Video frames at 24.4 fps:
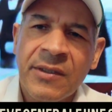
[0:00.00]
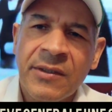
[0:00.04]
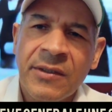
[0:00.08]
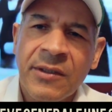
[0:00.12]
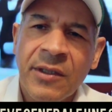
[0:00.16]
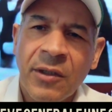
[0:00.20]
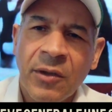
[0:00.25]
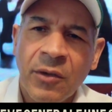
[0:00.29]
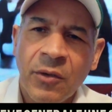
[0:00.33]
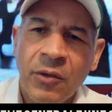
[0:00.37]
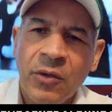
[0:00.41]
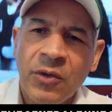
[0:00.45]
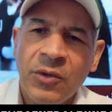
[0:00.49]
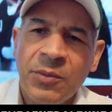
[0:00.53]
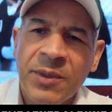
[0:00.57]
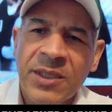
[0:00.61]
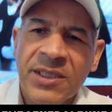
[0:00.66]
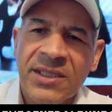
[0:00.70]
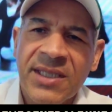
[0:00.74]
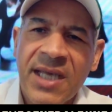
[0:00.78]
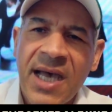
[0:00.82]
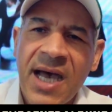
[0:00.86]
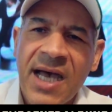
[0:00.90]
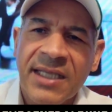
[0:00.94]
يعود
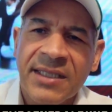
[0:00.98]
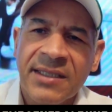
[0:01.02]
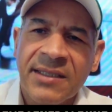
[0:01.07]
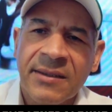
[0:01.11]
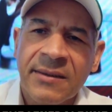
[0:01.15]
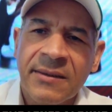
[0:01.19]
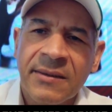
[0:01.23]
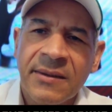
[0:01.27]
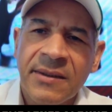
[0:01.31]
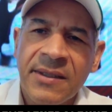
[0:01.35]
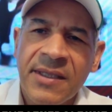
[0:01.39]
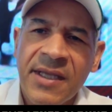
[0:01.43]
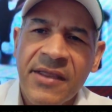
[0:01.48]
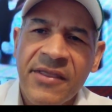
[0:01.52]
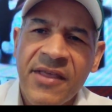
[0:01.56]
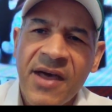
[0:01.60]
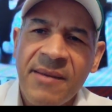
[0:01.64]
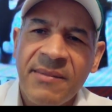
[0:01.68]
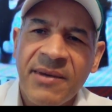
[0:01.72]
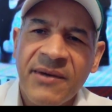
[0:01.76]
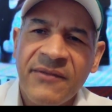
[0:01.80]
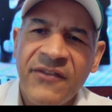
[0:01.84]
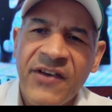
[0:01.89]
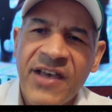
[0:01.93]
بإسقاط
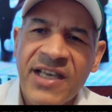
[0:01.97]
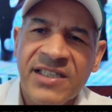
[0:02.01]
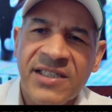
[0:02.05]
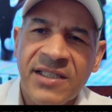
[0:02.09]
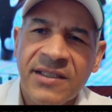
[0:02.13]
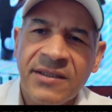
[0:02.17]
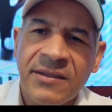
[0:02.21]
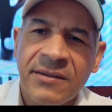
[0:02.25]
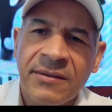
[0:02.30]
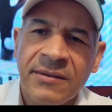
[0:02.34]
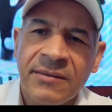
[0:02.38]
النظام الفاسد